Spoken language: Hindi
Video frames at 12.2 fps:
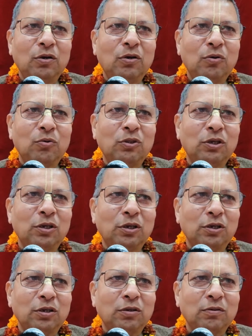क्रोध नहीं
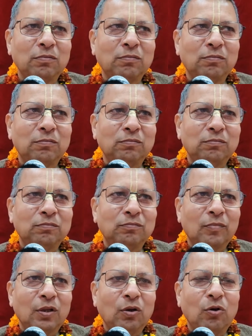करेंगे
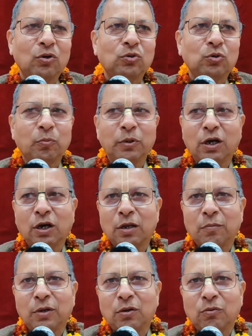और जो भी
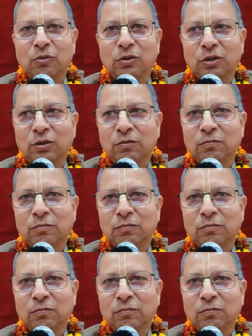कार्य मैं करूँगी